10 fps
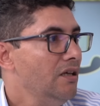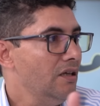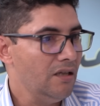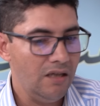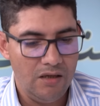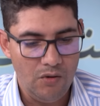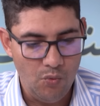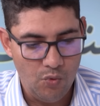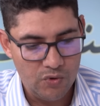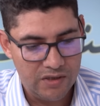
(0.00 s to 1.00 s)
يعني
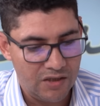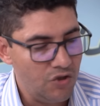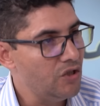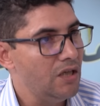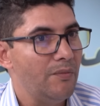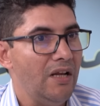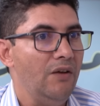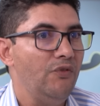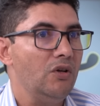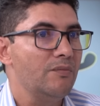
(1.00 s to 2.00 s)
واستراتيجيه من
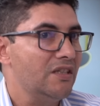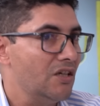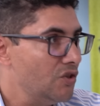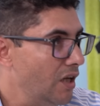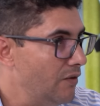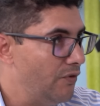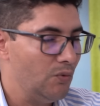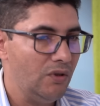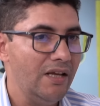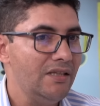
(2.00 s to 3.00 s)
2015 ل
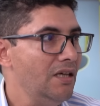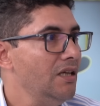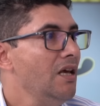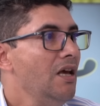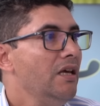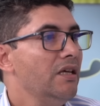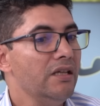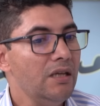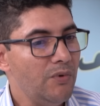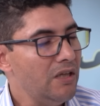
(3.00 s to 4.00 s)
2030
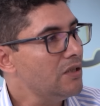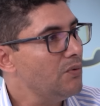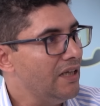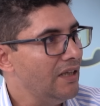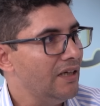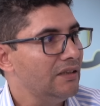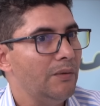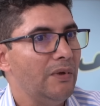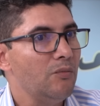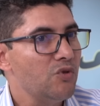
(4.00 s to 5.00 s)
يعني بينت واحد
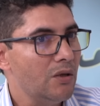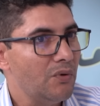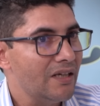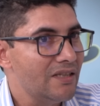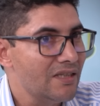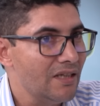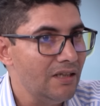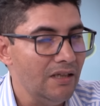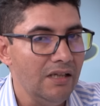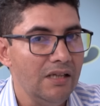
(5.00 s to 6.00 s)
الاعطاب على المستوى
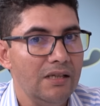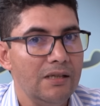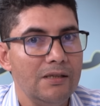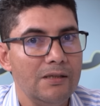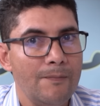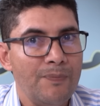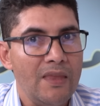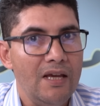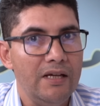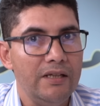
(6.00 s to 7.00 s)
الاقتصاد
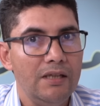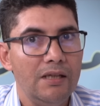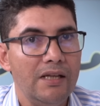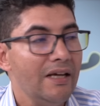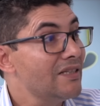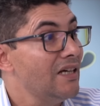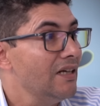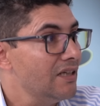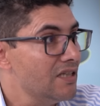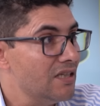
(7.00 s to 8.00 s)
يعني الاقصاء
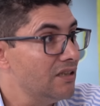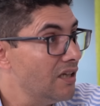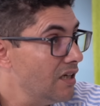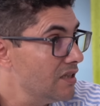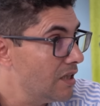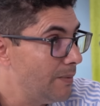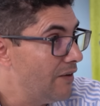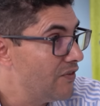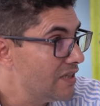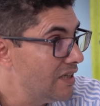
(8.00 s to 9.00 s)
الاقتصادي راه كانت
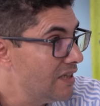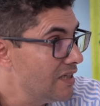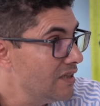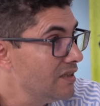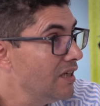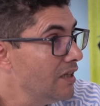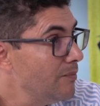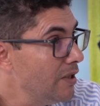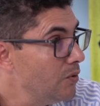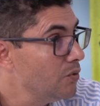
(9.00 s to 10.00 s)
4.3 ديال
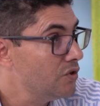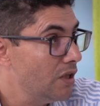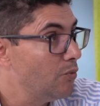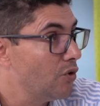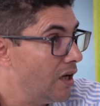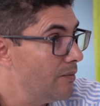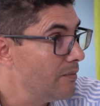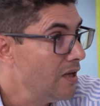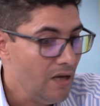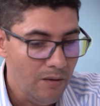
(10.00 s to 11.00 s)
المليون شاب
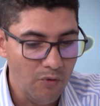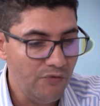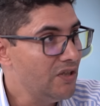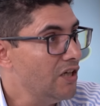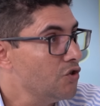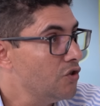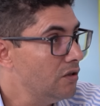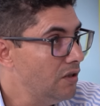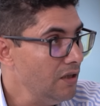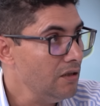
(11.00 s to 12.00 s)
ورقم مفزع
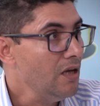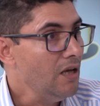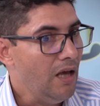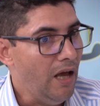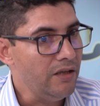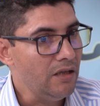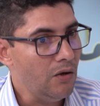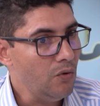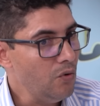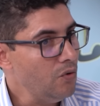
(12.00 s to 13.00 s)
جدا
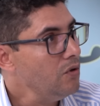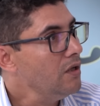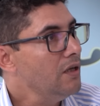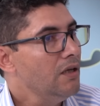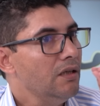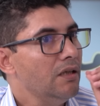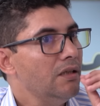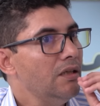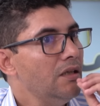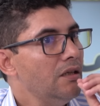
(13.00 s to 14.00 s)
انه
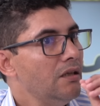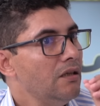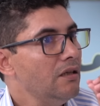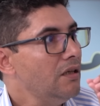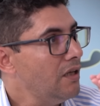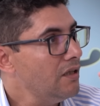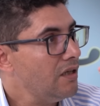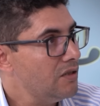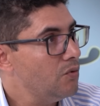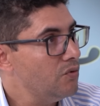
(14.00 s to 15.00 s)
يعني كان
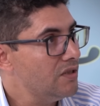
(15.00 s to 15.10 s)
خص يكون